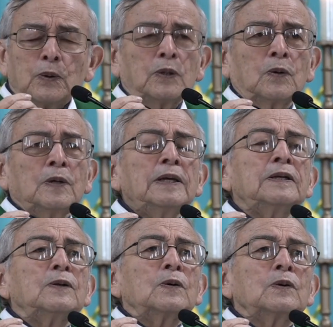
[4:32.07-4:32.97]

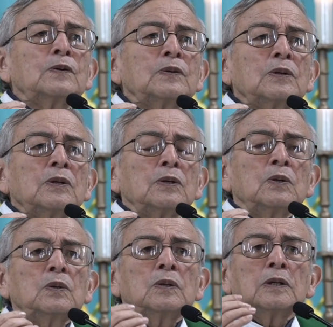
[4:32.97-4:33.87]
lloviendo.
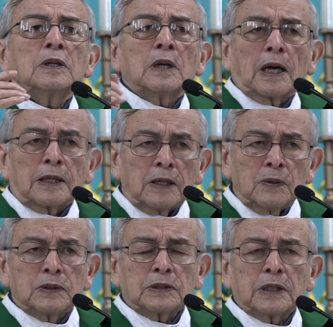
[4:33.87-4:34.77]
No, aquí
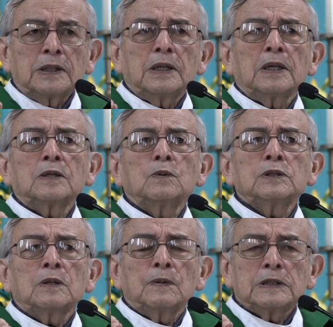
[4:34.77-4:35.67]
nos está indicando
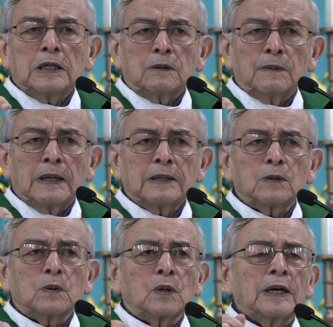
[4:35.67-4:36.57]
muchas veces les va a
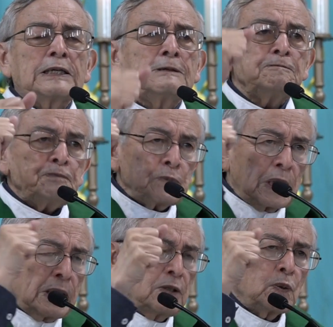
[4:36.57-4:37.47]
tocar
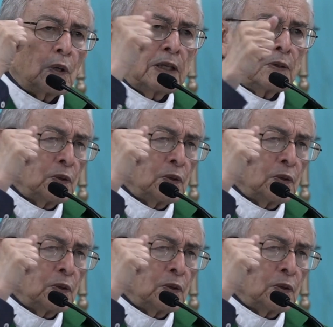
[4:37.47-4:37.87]
seguir tocando.